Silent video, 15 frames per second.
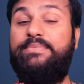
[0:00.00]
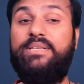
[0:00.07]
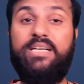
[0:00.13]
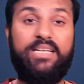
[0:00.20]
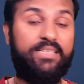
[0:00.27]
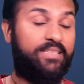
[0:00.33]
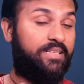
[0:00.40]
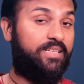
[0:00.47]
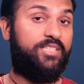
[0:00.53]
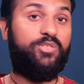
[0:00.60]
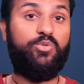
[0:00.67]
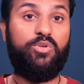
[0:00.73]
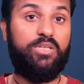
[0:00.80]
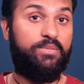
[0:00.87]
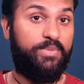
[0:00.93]
जी का इंटरनल
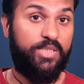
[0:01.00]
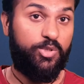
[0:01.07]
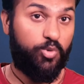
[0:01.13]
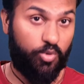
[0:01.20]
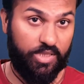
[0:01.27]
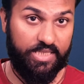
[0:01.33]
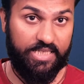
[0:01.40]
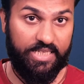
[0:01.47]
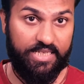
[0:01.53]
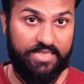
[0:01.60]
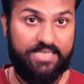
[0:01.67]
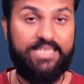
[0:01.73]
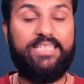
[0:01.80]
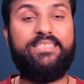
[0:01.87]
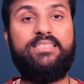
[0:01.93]
स्टोरेज भी जोड़ा जाएगा
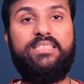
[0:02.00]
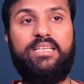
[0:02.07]
साथ के